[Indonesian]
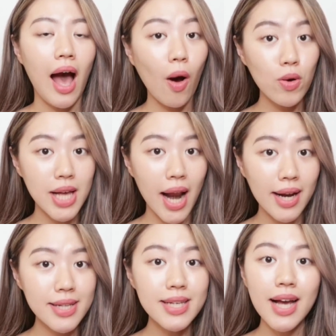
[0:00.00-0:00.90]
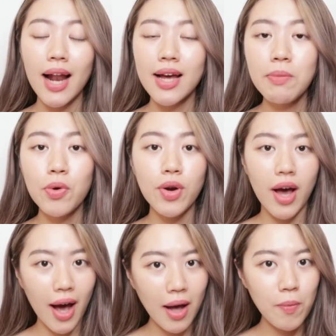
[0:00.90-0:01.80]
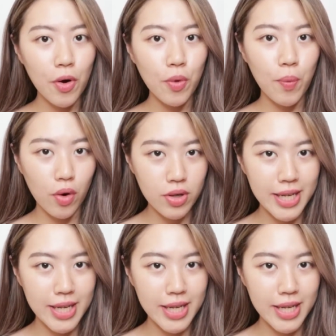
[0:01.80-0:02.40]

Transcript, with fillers: Aku saranin sih kalian menggunakan produk-produk